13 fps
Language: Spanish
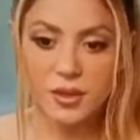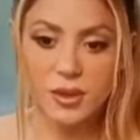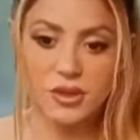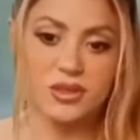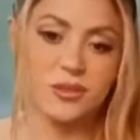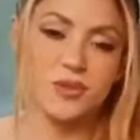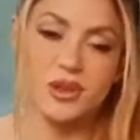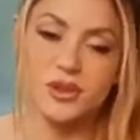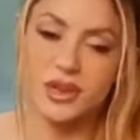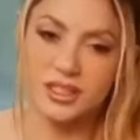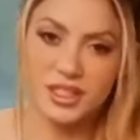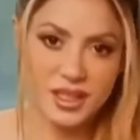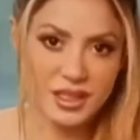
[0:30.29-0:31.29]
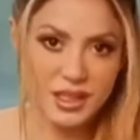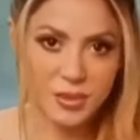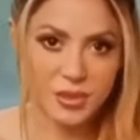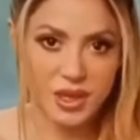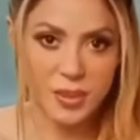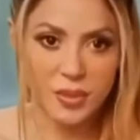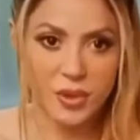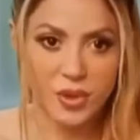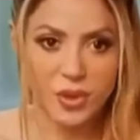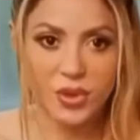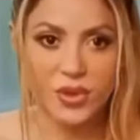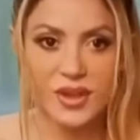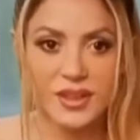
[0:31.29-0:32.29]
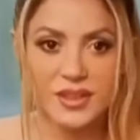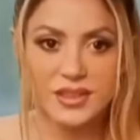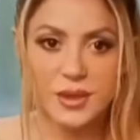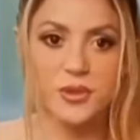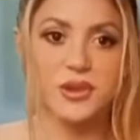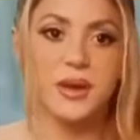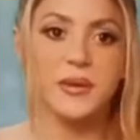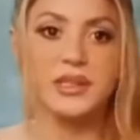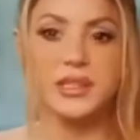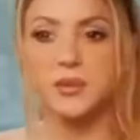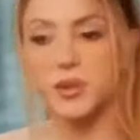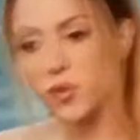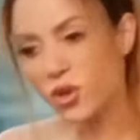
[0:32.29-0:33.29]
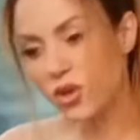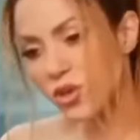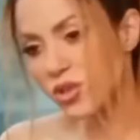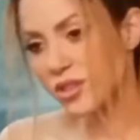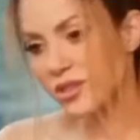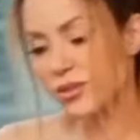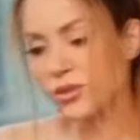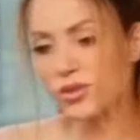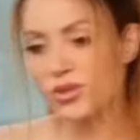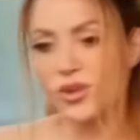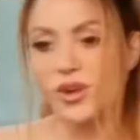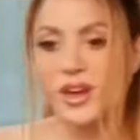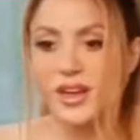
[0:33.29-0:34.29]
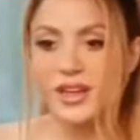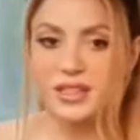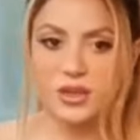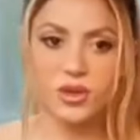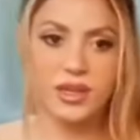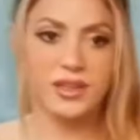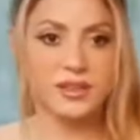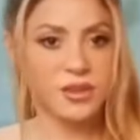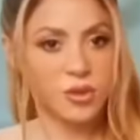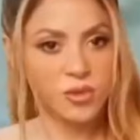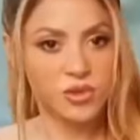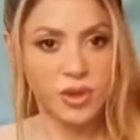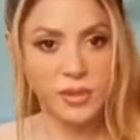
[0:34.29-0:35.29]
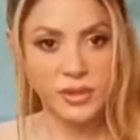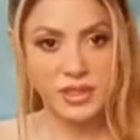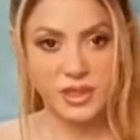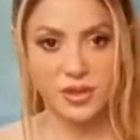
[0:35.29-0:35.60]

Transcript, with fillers: eh, cuando, cuando era chiquita, por ejemplo, se burlaban de mi voz, incluso es algo que le digo